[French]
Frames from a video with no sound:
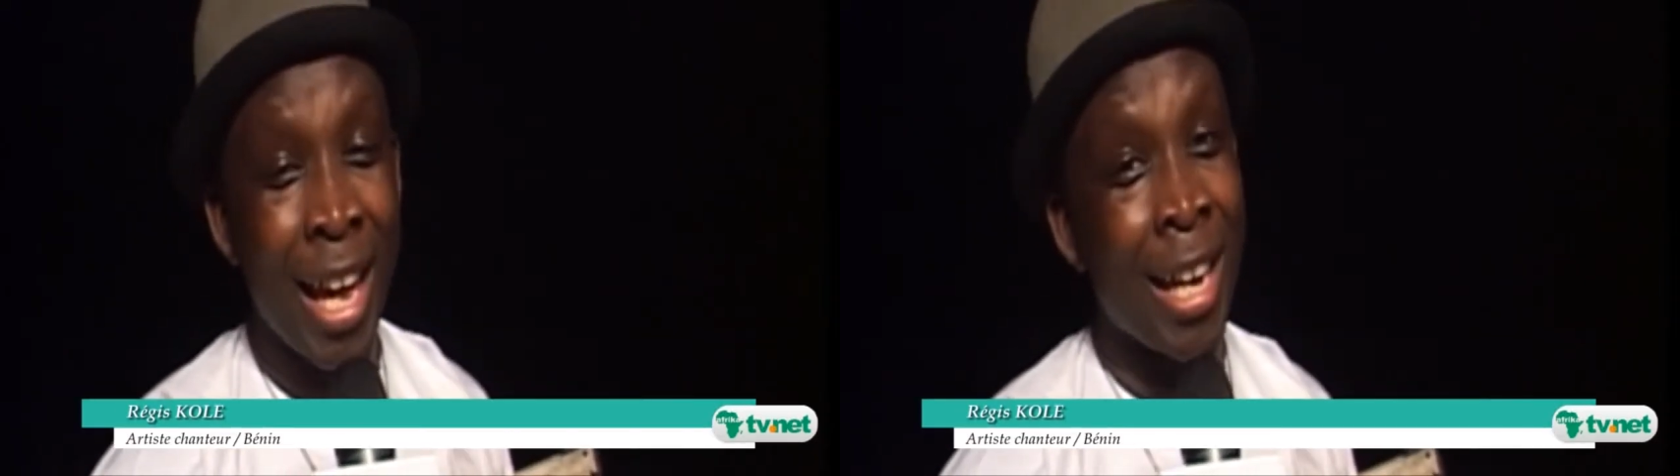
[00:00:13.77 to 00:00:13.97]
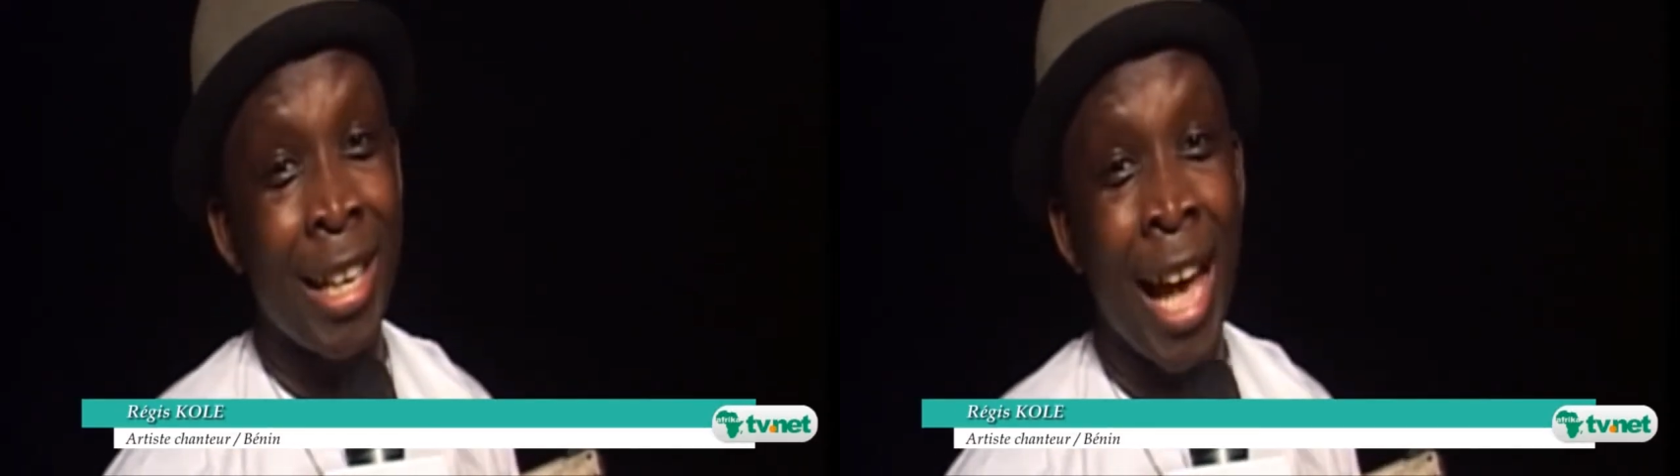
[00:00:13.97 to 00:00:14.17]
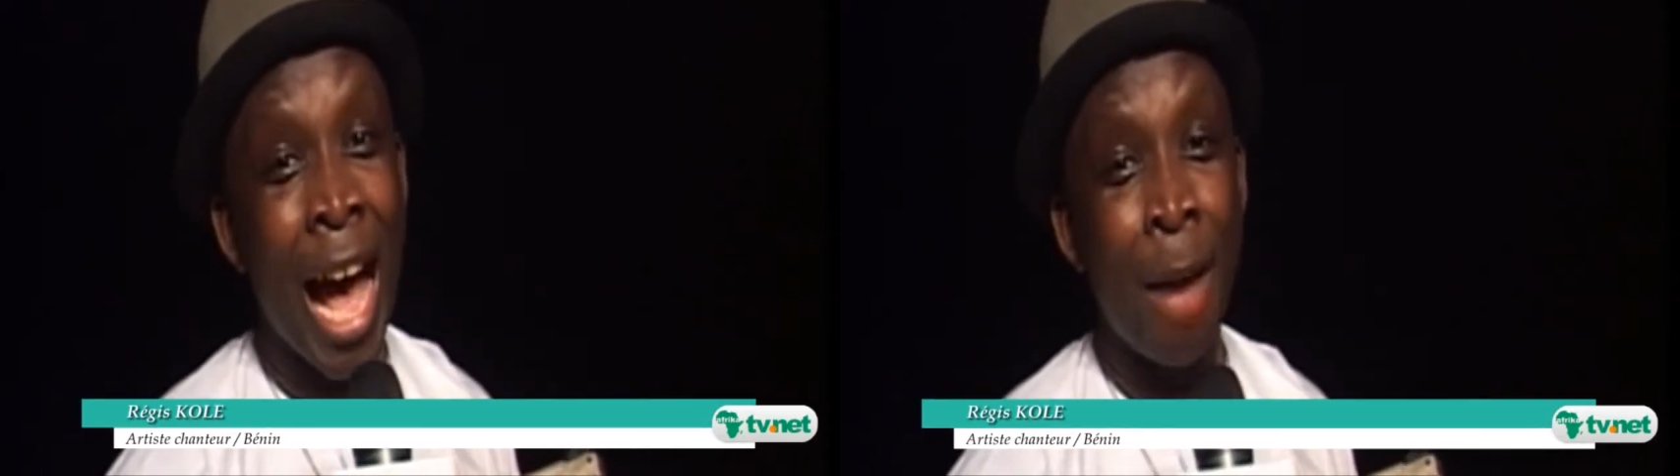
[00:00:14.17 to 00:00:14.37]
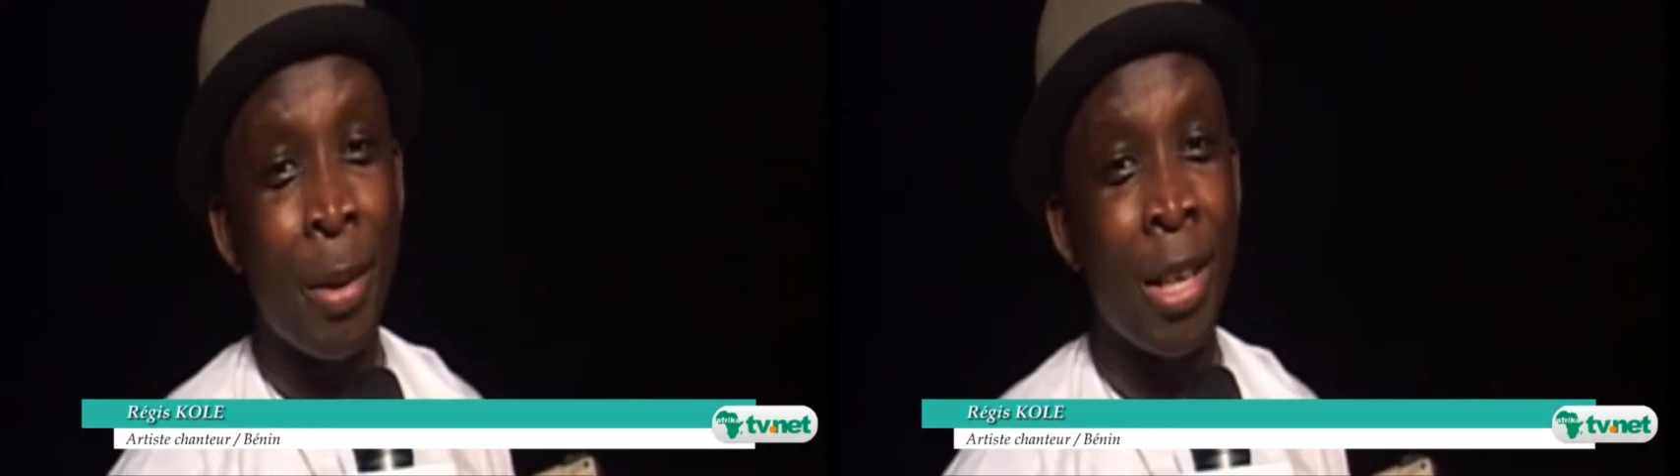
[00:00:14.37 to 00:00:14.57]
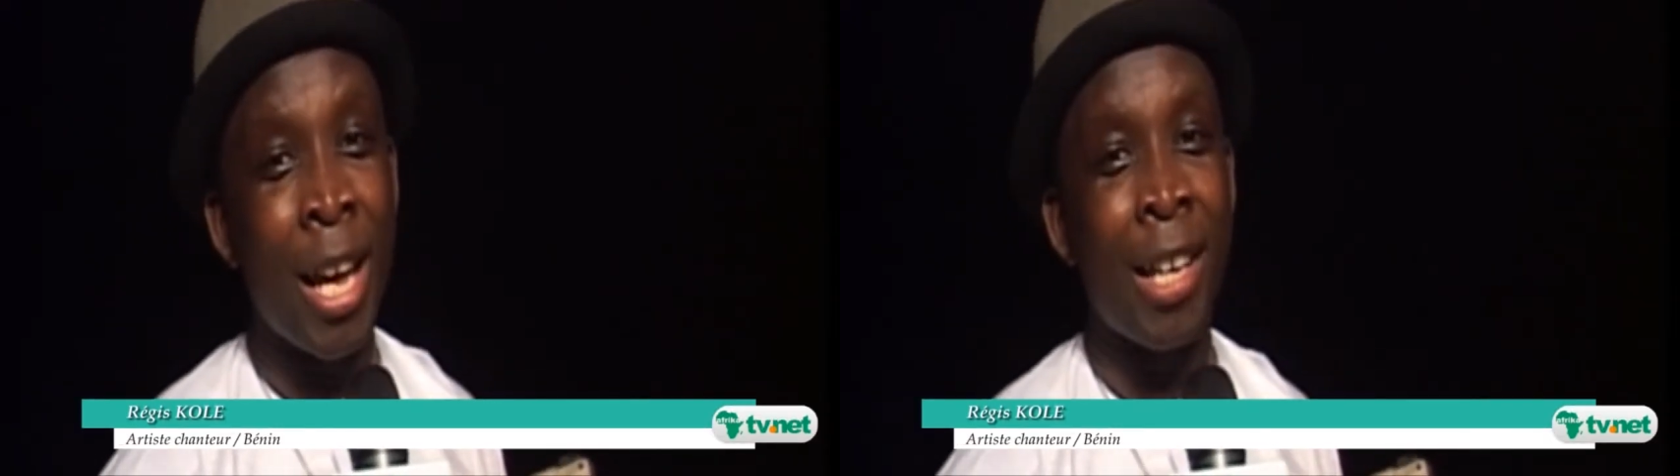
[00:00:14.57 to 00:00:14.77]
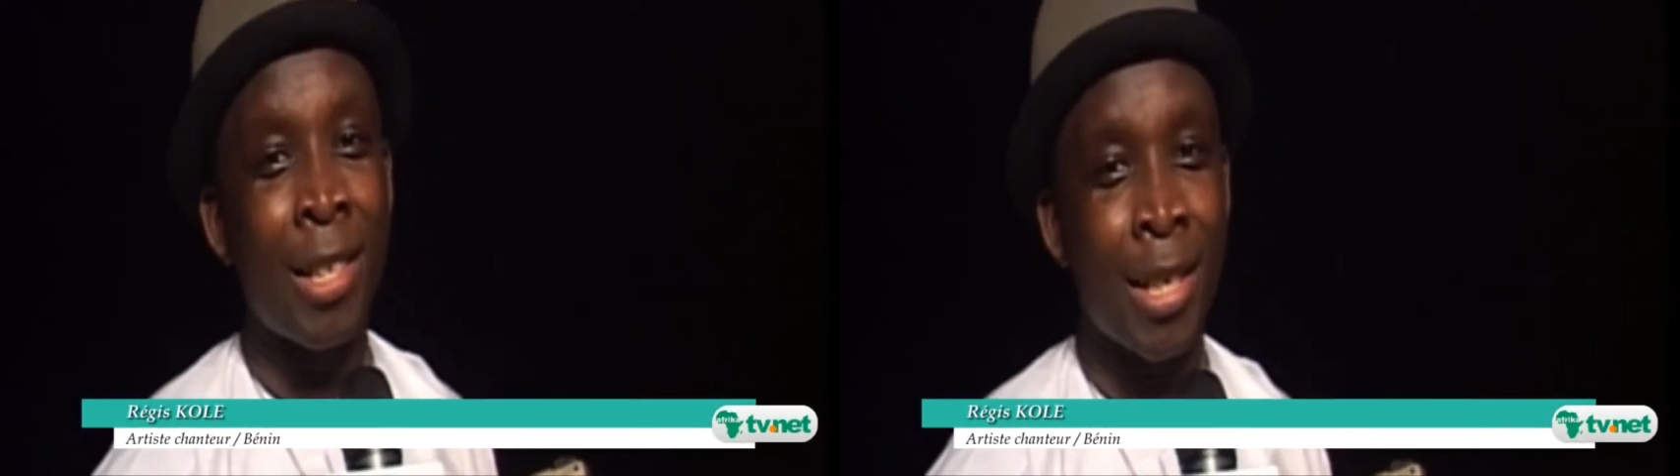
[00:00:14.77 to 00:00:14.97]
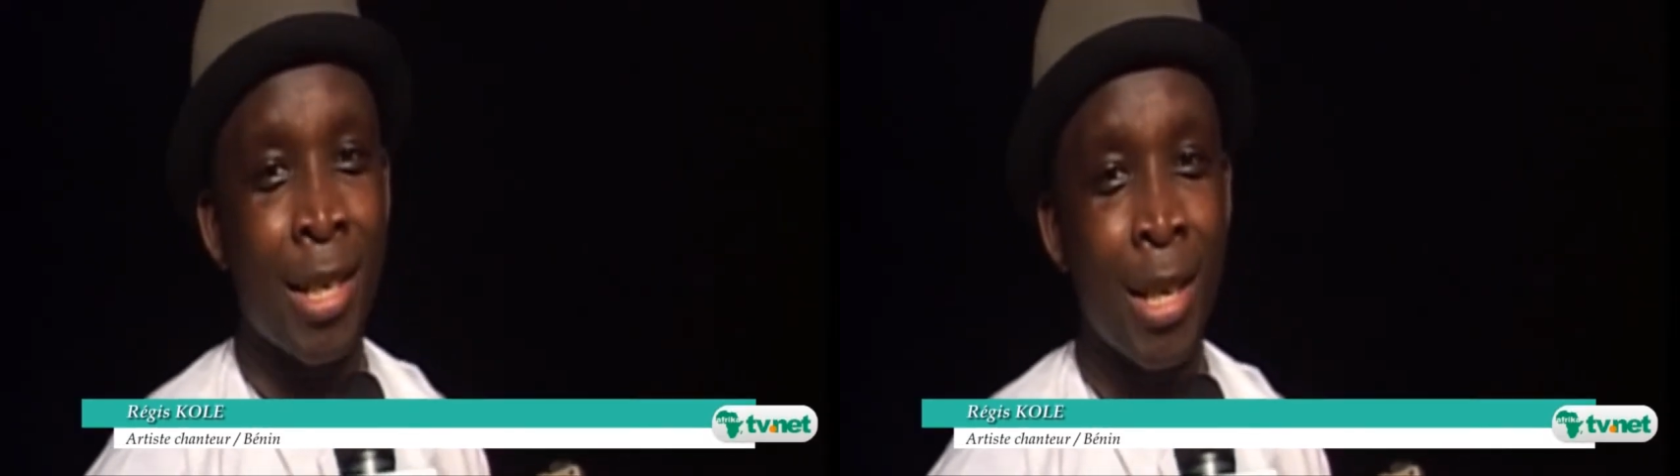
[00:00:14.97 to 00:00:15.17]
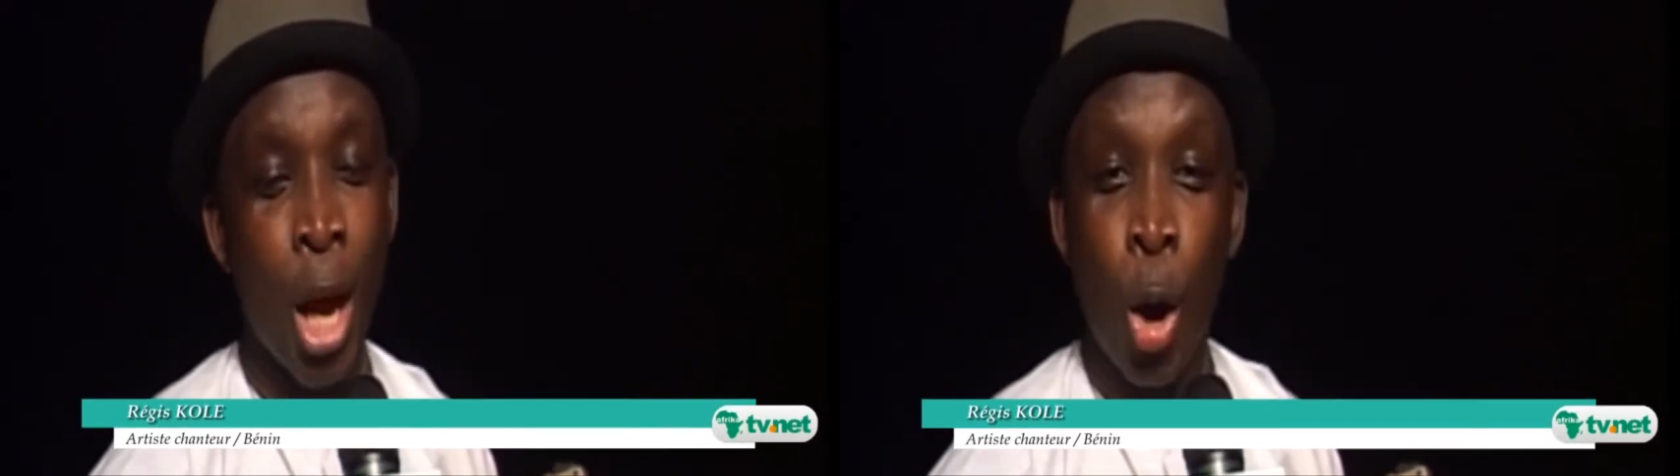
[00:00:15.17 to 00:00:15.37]
and
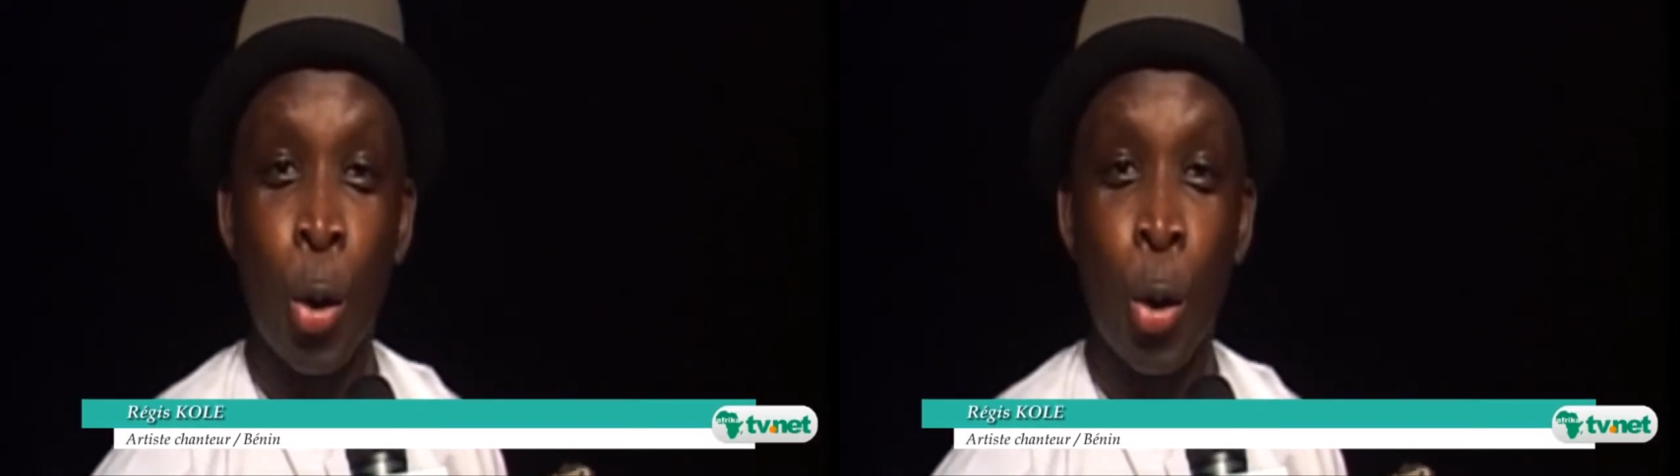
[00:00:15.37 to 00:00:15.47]
happiness